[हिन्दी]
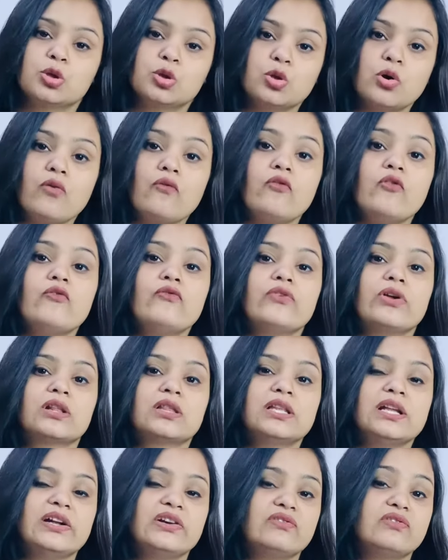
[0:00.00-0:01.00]
तो वो
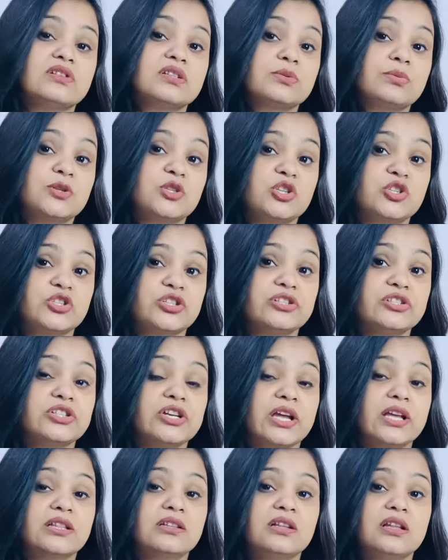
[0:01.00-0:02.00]
व्यक्ति एडवर्स पोजीशन
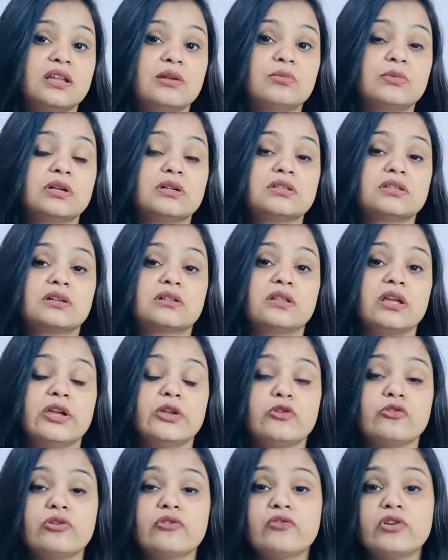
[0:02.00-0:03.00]
शायद क्लेम कर सकता है
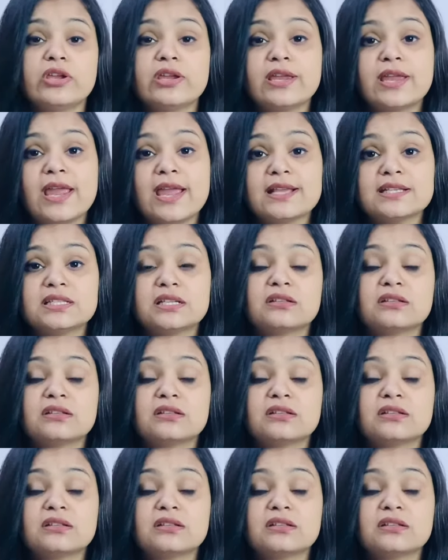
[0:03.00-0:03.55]
क्योंकि वो ये कह